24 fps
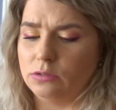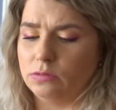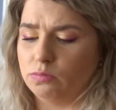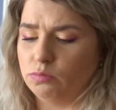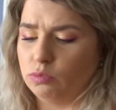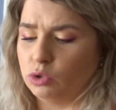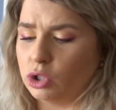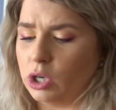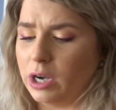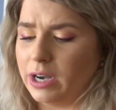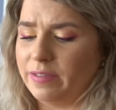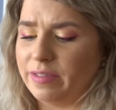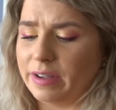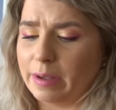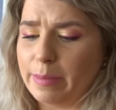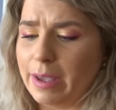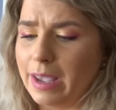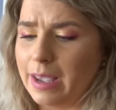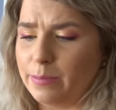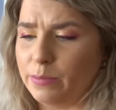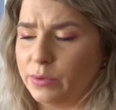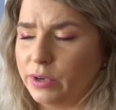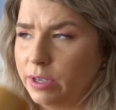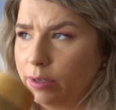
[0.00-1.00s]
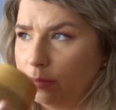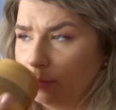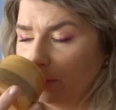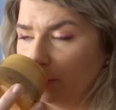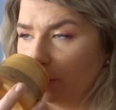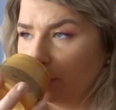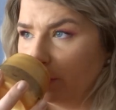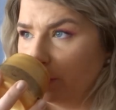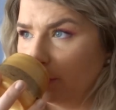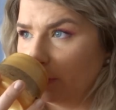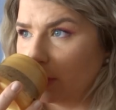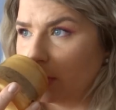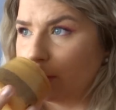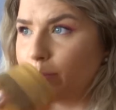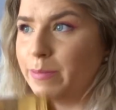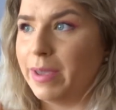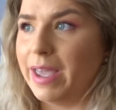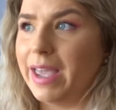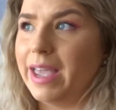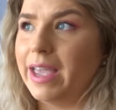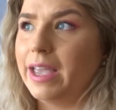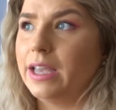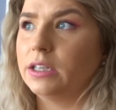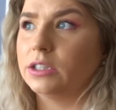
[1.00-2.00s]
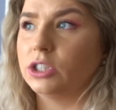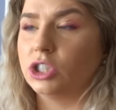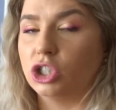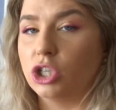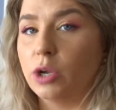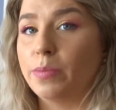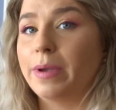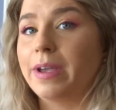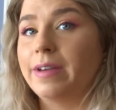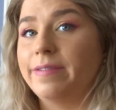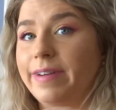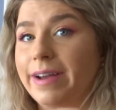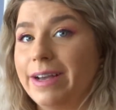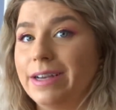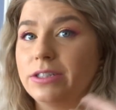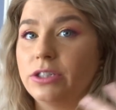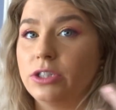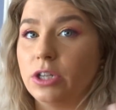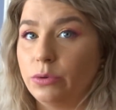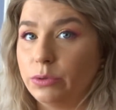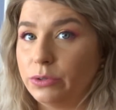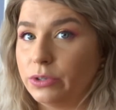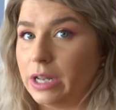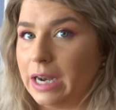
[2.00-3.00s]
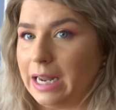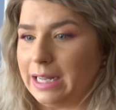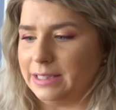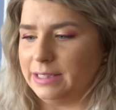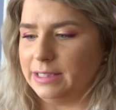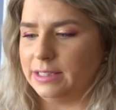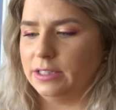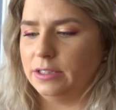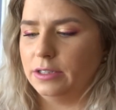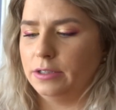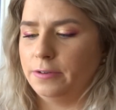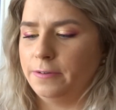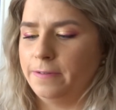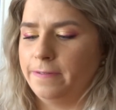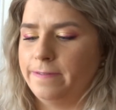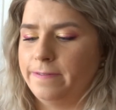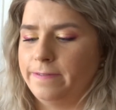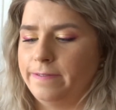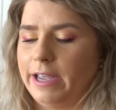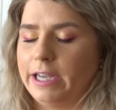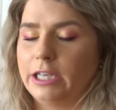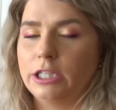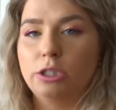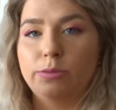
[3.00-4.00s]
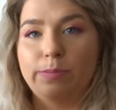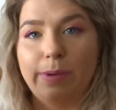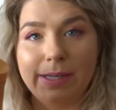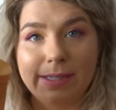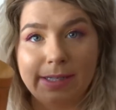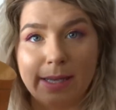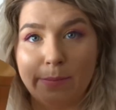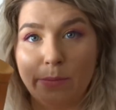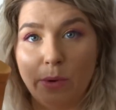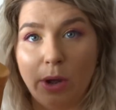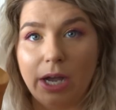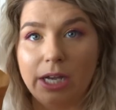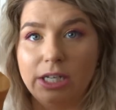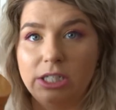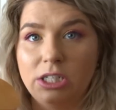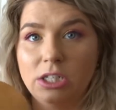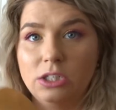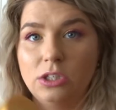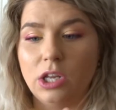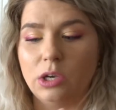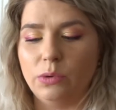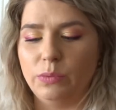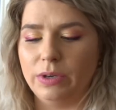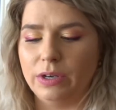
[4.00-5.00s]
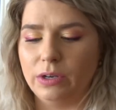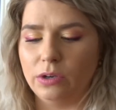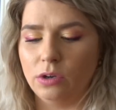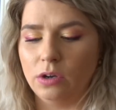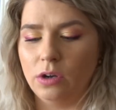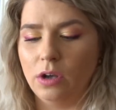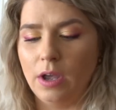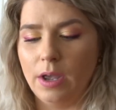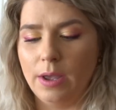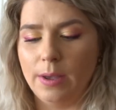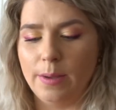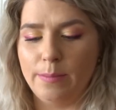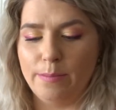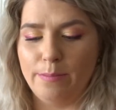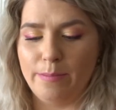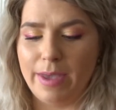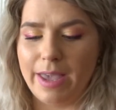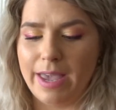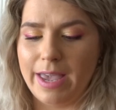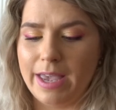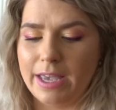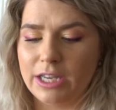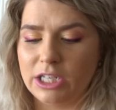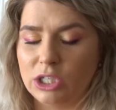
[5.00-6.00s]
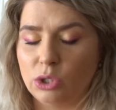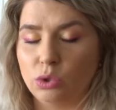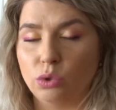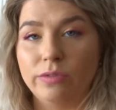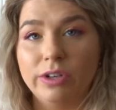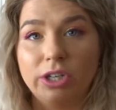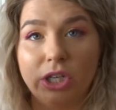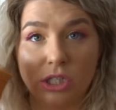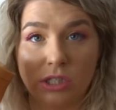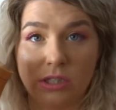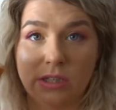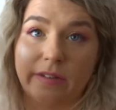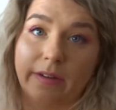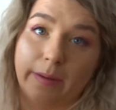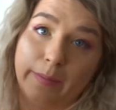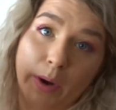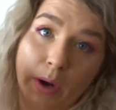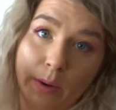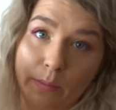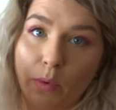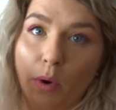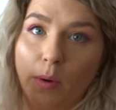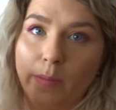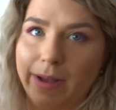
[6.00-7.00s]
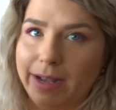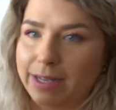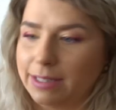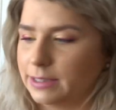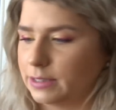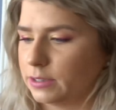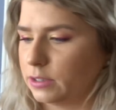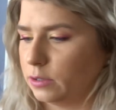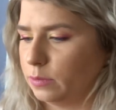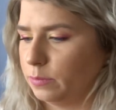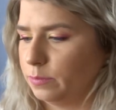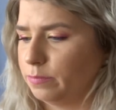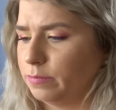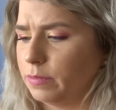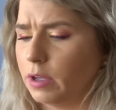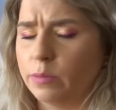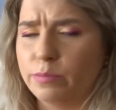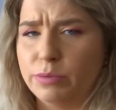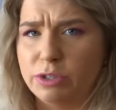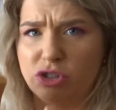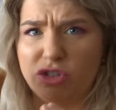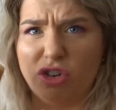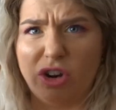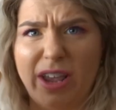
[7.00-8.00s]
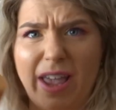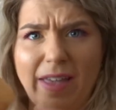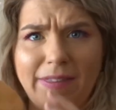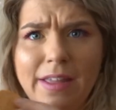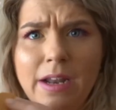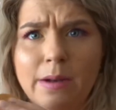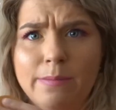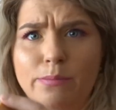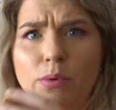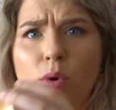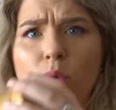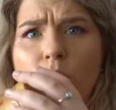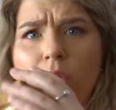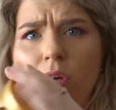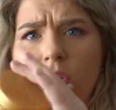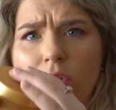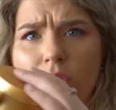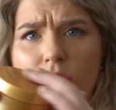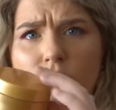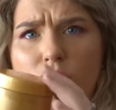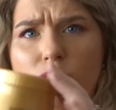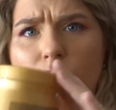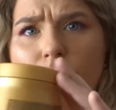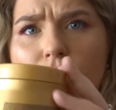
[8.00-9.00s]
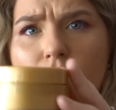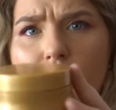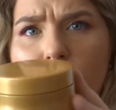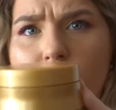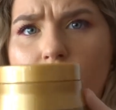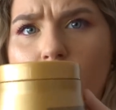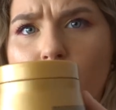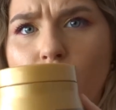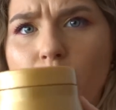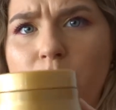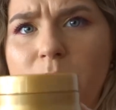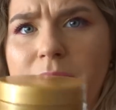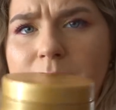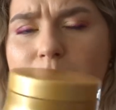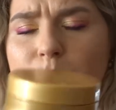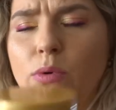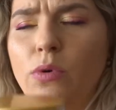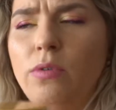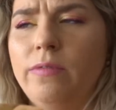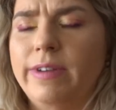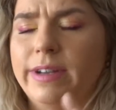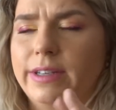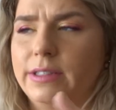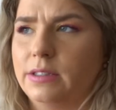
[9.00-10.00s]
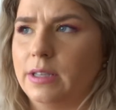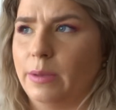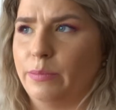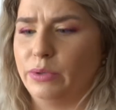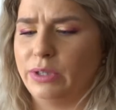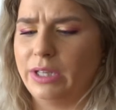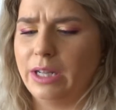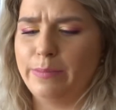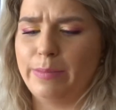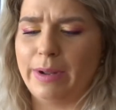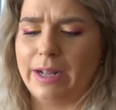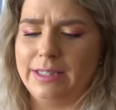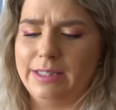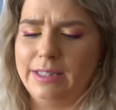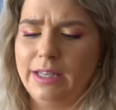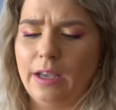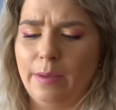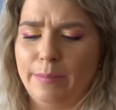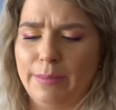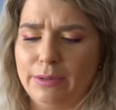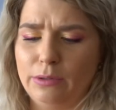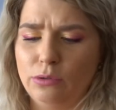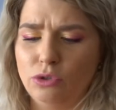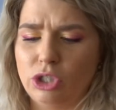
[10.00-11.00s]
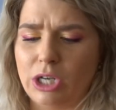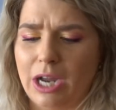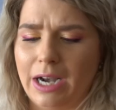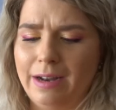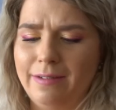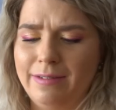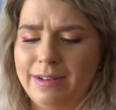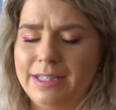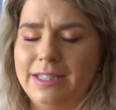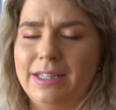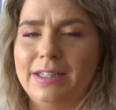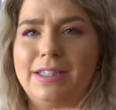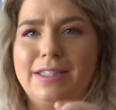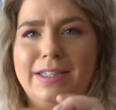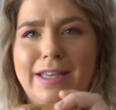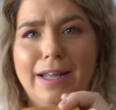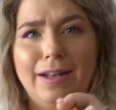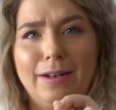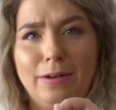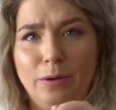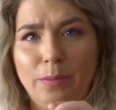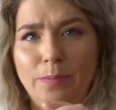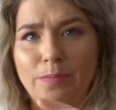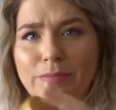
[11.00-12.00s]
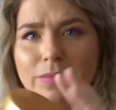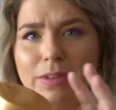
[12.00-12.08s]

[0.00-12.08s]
je l'ai vraiment aimé. Mais je préfère celui de Lanza, fait que je penserais pas racheter celui-là, mais j'ai trouvé que c'était vraiment un bon masque. Puis je vais garder le pot. Je trouve que c'est un beau petit pot, fait que ça peut être pratique. Mettons, j'enlève les étiquettes, là.